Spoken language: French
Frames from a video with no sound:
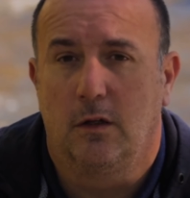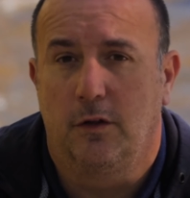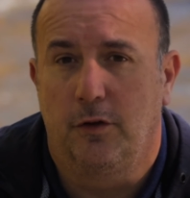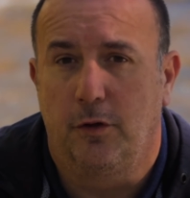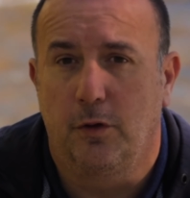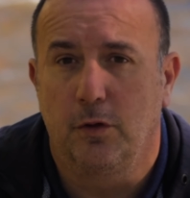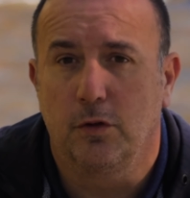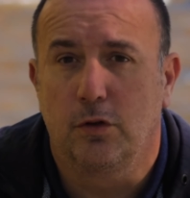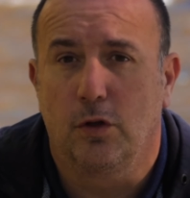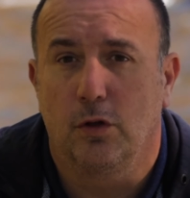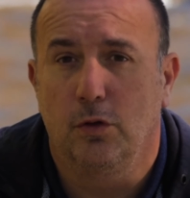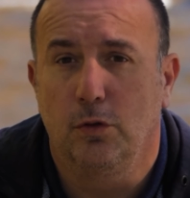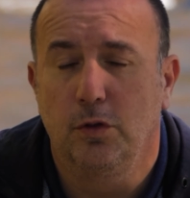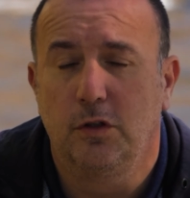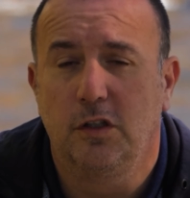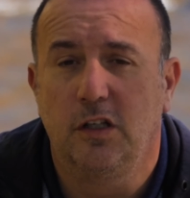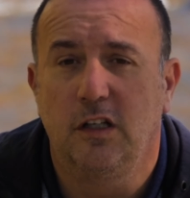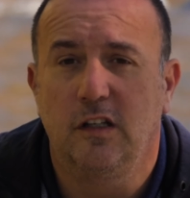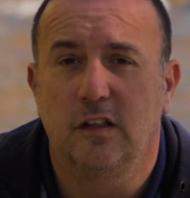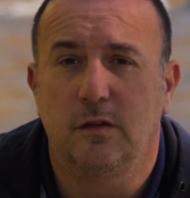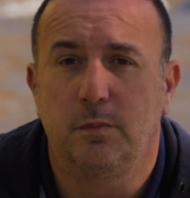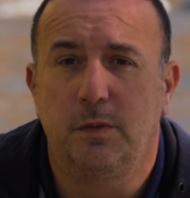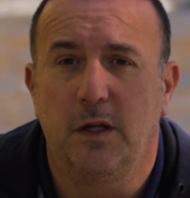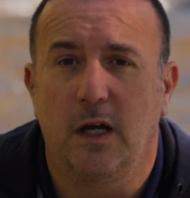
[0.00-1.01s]
Donc
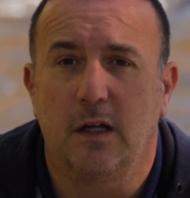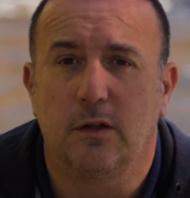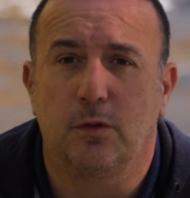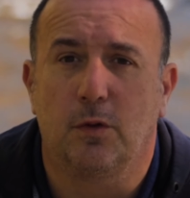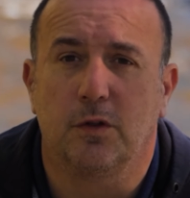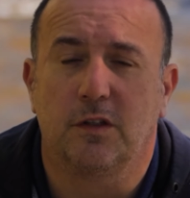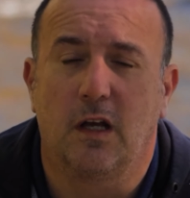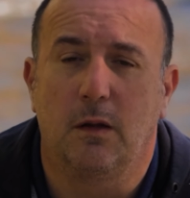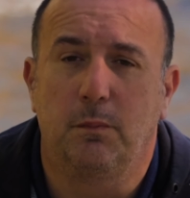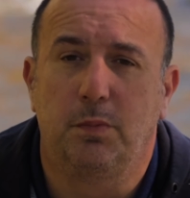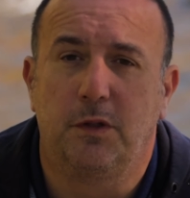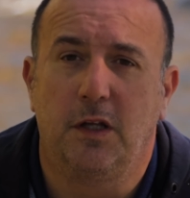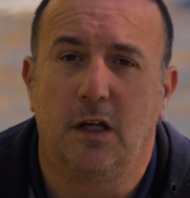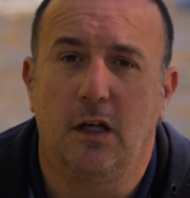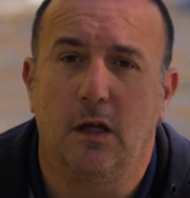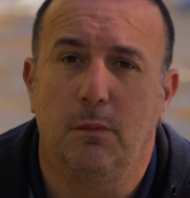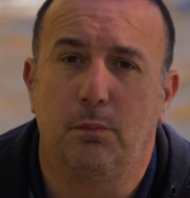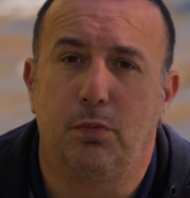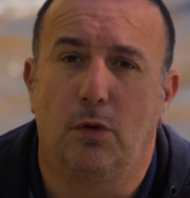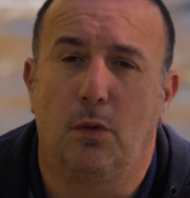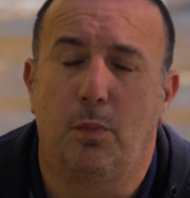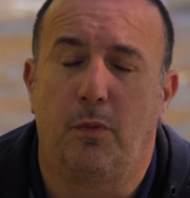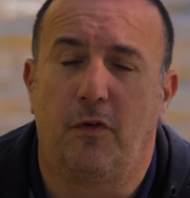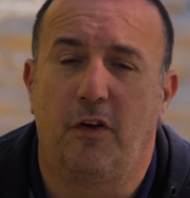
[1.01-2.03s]
utilise bien ton trépied
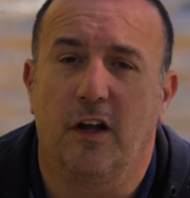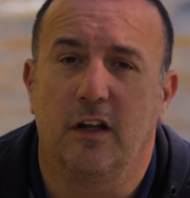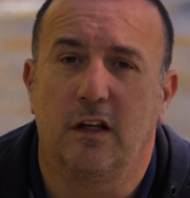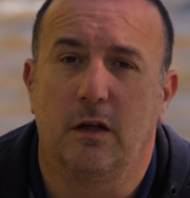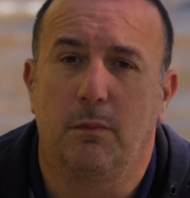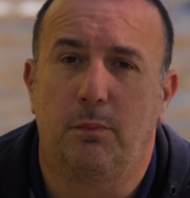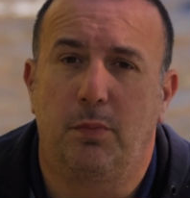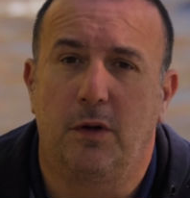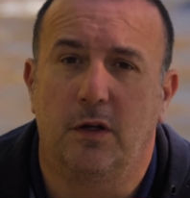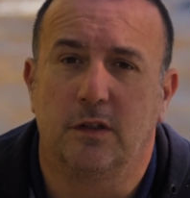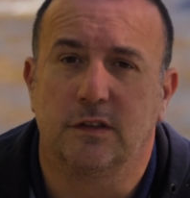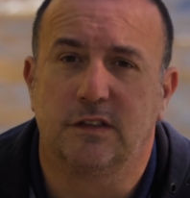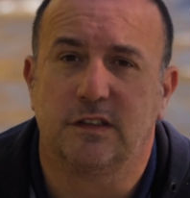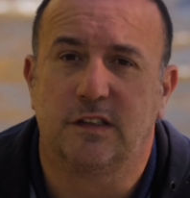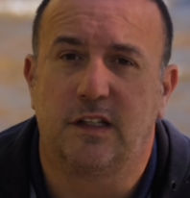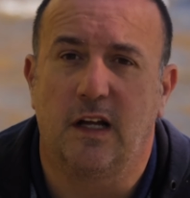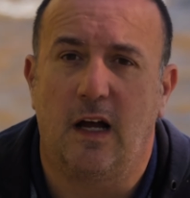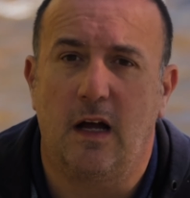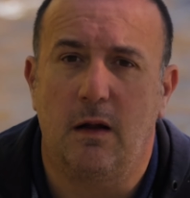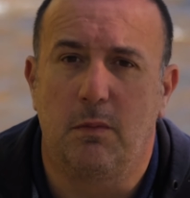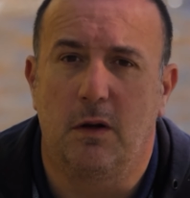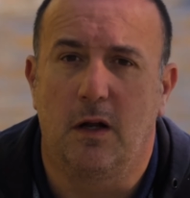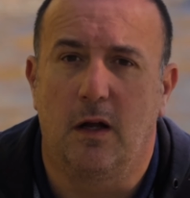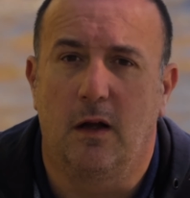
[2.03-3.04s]
pour faire des plans
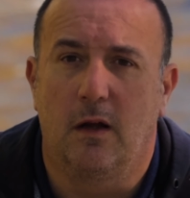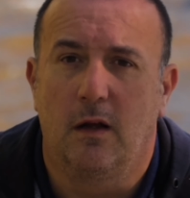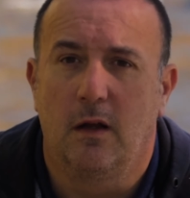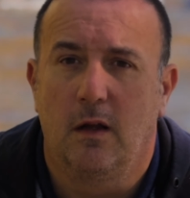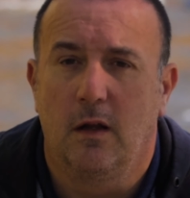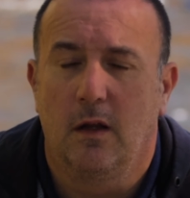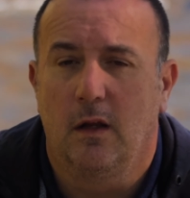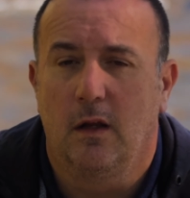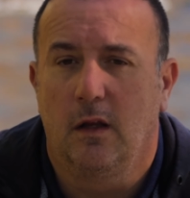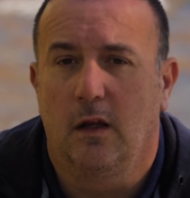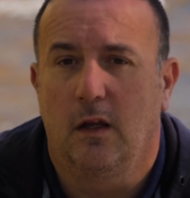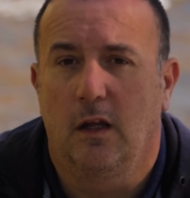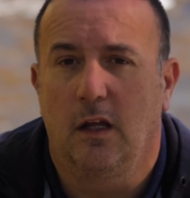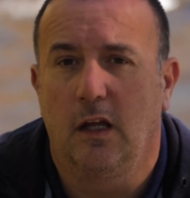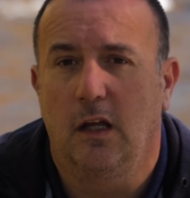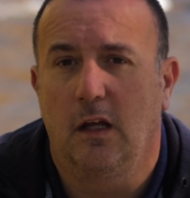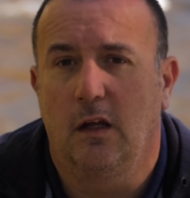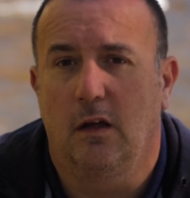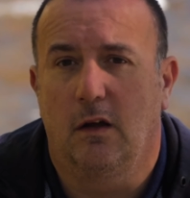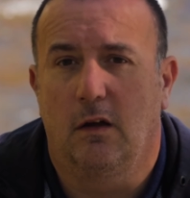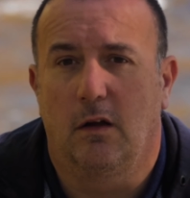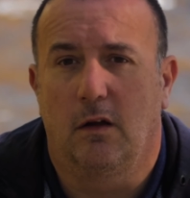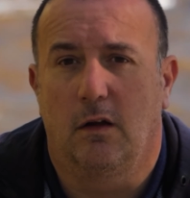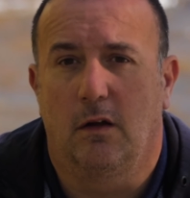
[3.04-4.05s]
stables
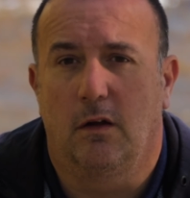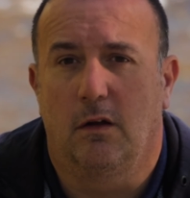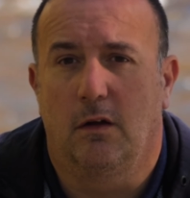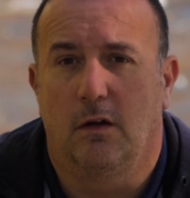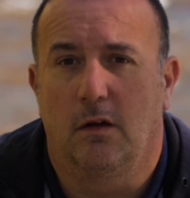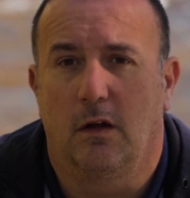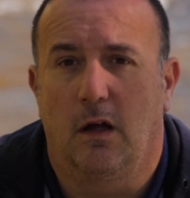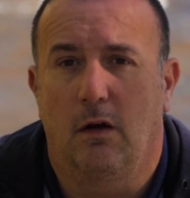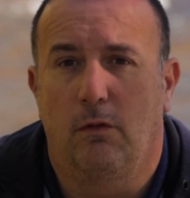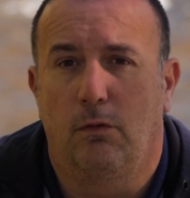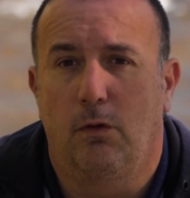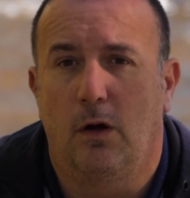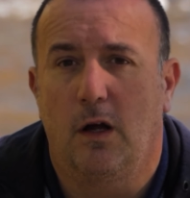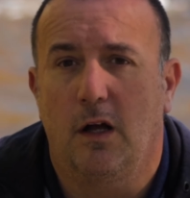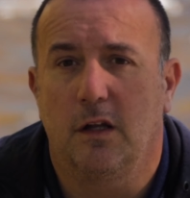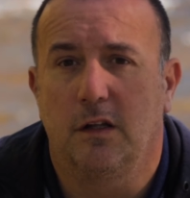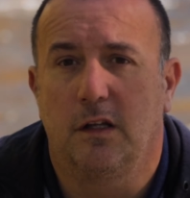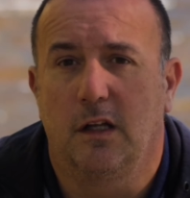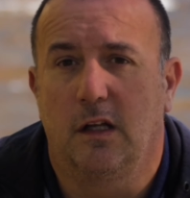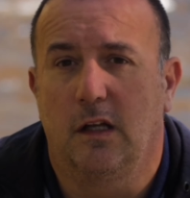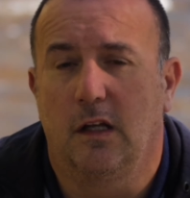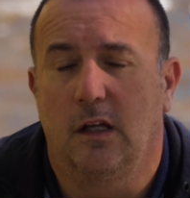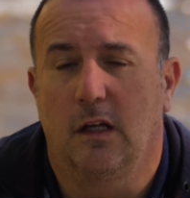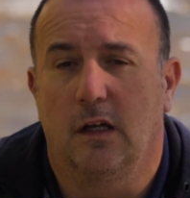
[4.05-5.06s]
et euh, avoir
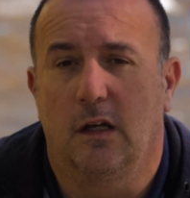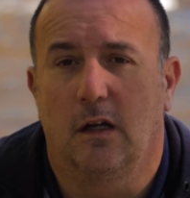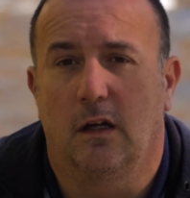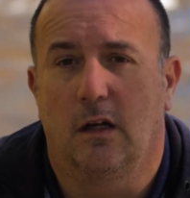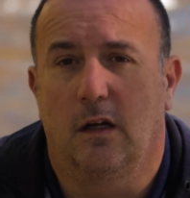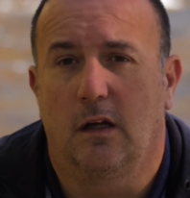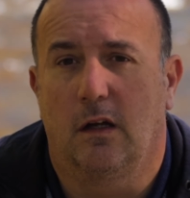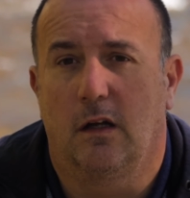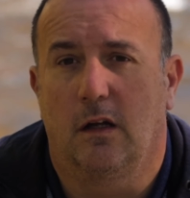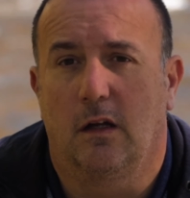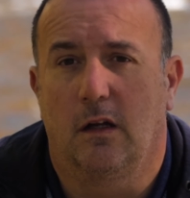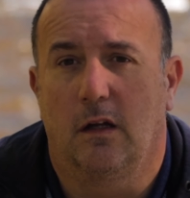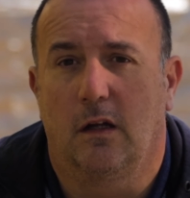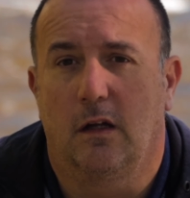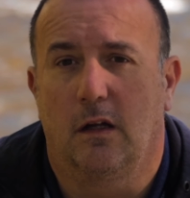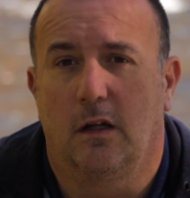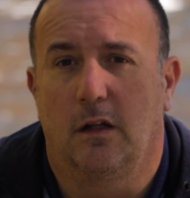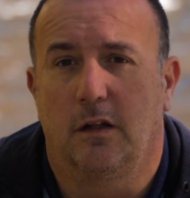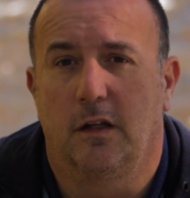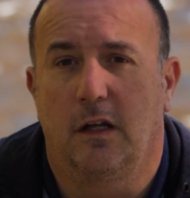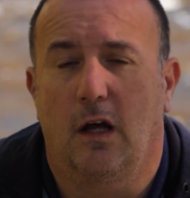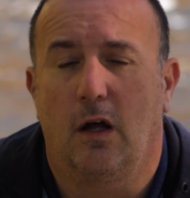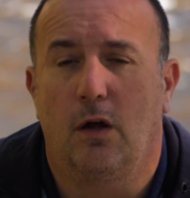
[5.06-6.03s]
des, euh,